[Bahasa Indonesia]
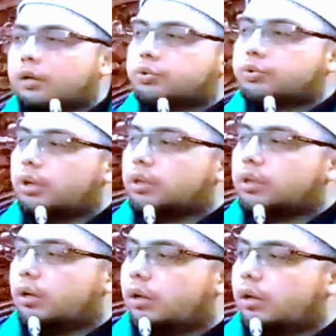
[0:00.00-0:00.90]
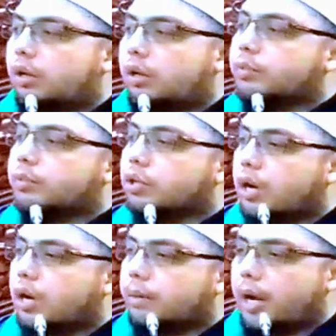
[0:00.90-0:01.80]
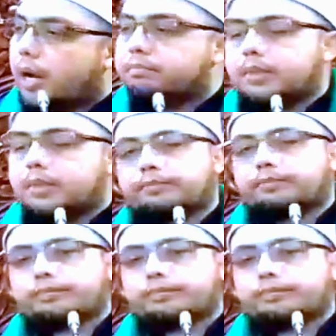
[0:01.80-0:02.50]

Rasulullah sallallahu alaihi wasallam.